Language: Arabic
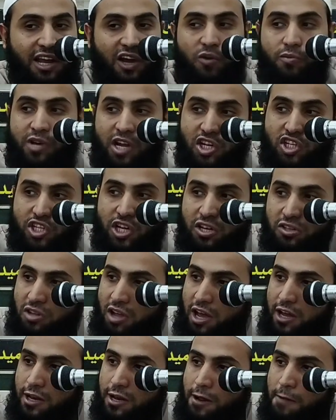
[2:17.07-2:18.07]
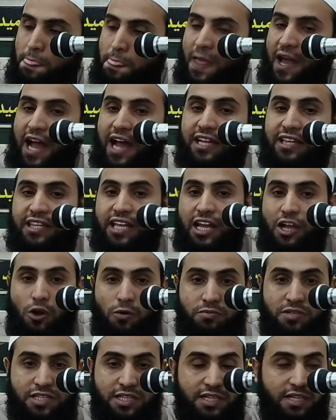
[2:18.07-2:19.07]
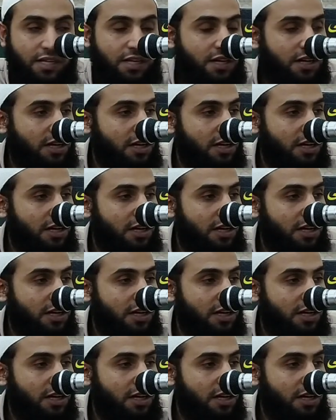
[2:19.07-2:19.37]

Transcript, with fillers: له من الشيطان حتى يمسي